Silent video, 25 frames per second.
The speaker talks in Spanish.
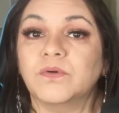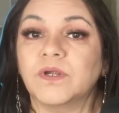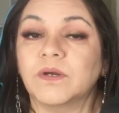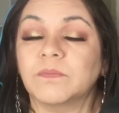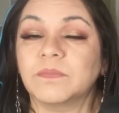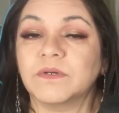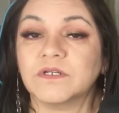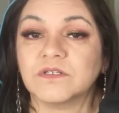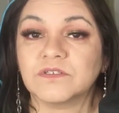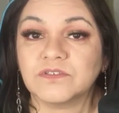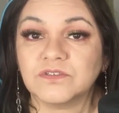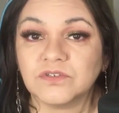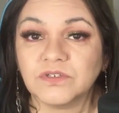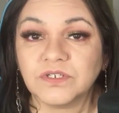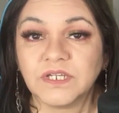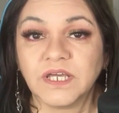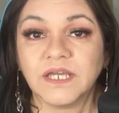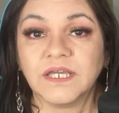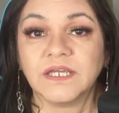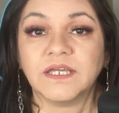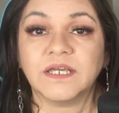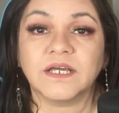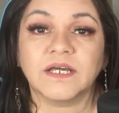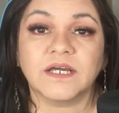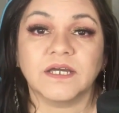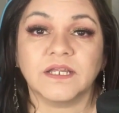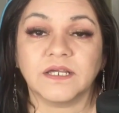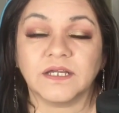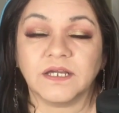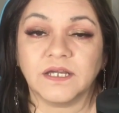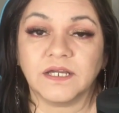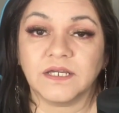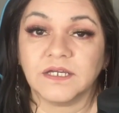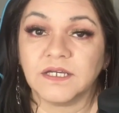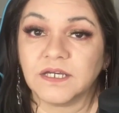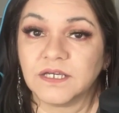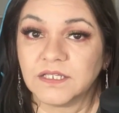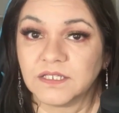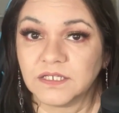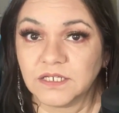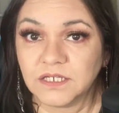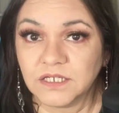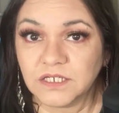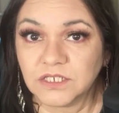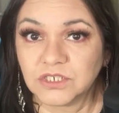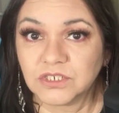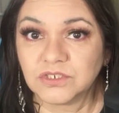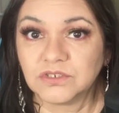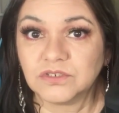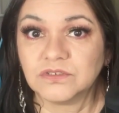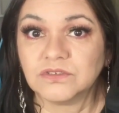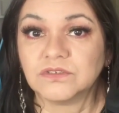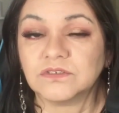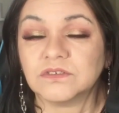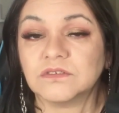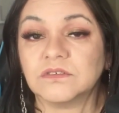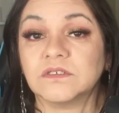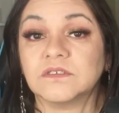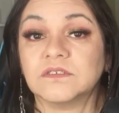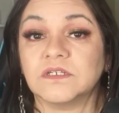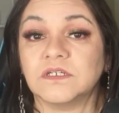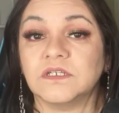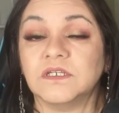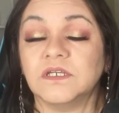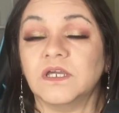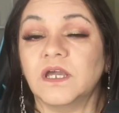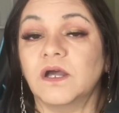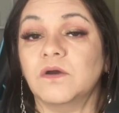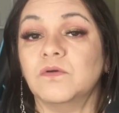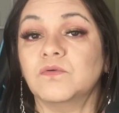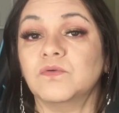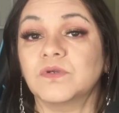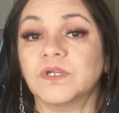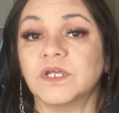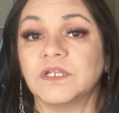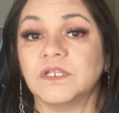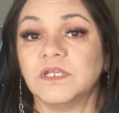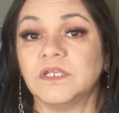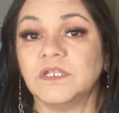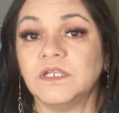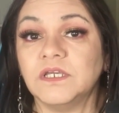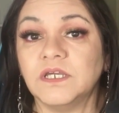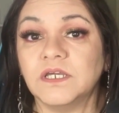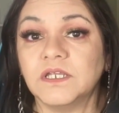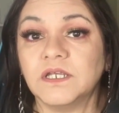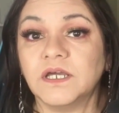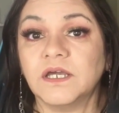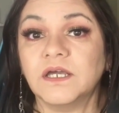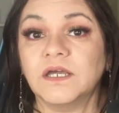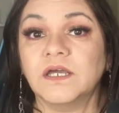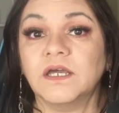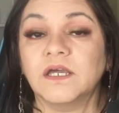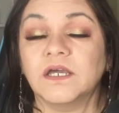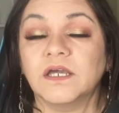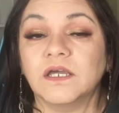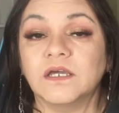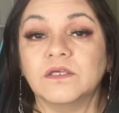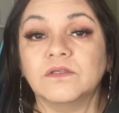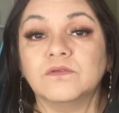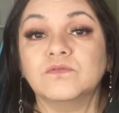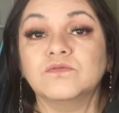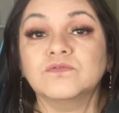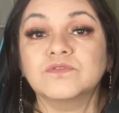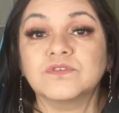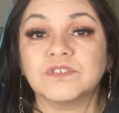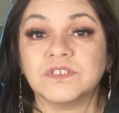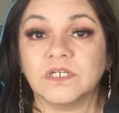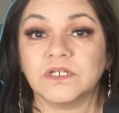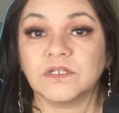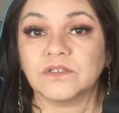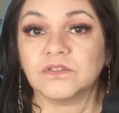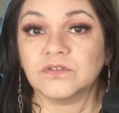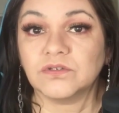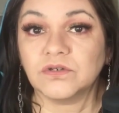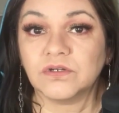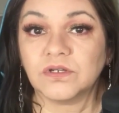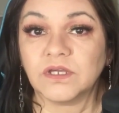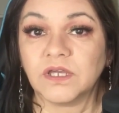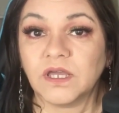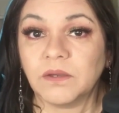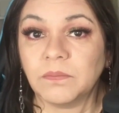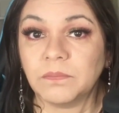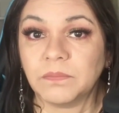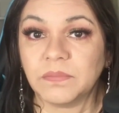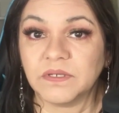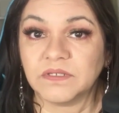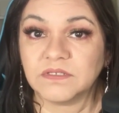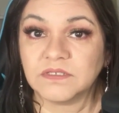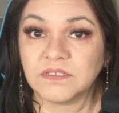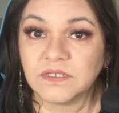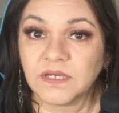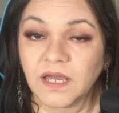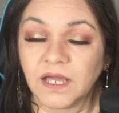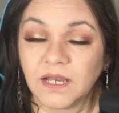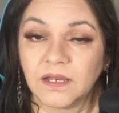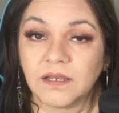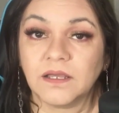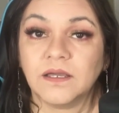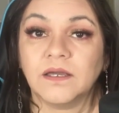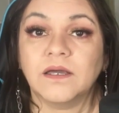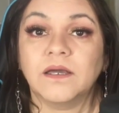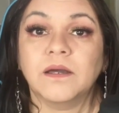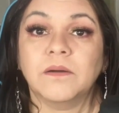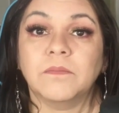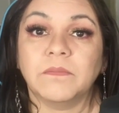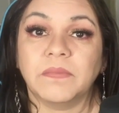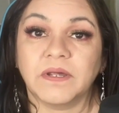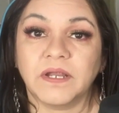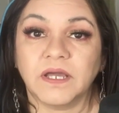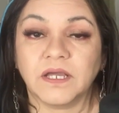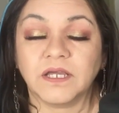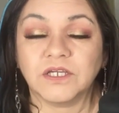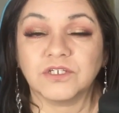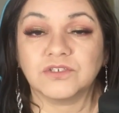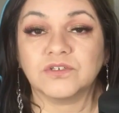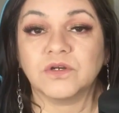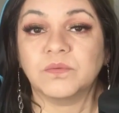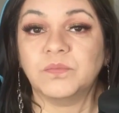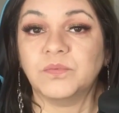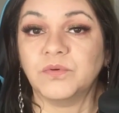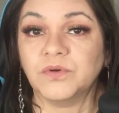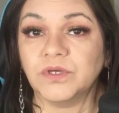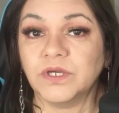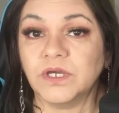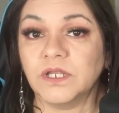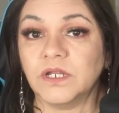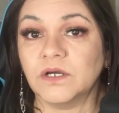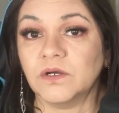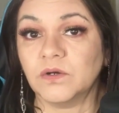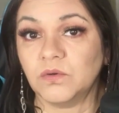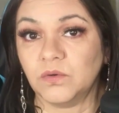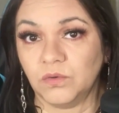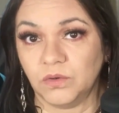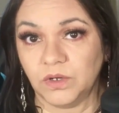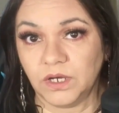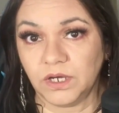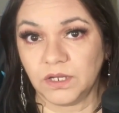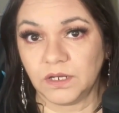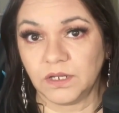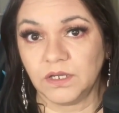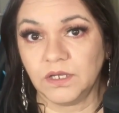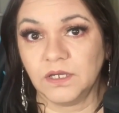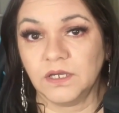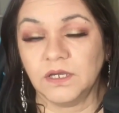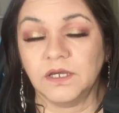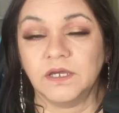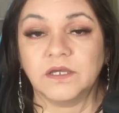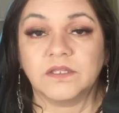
por una persona encargada de ellos, que sería una niñera, en un sector especial para que ellos pudieran jugar.